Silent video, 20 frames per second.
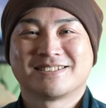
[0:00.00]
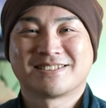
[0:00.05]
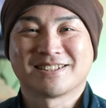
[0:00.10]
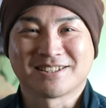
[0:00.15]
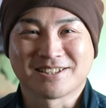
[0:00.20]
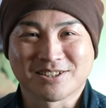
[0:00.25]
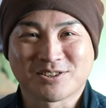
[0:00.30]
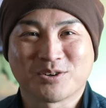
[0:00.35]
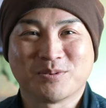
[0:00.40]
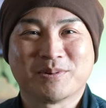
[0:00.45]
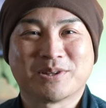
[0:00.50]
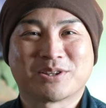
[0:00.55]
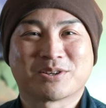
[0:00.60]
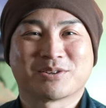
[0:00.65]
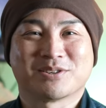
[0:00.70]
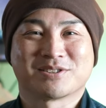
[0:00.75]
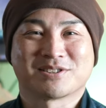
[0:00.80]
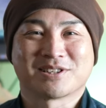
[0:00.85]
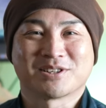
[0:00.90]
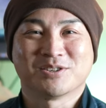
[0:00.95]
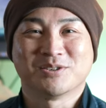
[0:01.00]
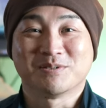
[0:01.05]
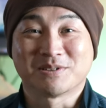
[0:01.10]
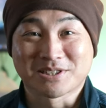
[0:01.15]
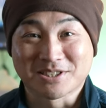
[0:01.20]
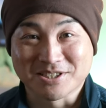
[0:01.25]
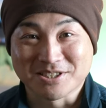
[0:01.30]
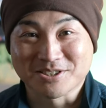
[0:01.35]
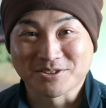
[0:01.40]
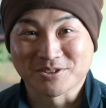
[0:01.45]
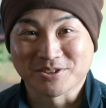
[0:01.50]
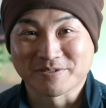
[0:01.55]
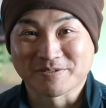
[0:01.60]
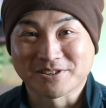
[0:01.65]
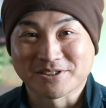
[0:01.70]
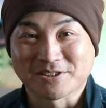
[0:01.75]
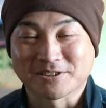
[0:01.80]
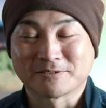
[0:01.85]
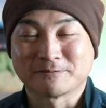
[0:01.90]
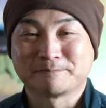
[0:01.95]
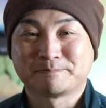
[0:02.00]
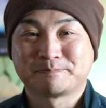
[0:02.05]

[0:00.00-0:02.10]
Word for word: 是非コメントくださいお待ちしております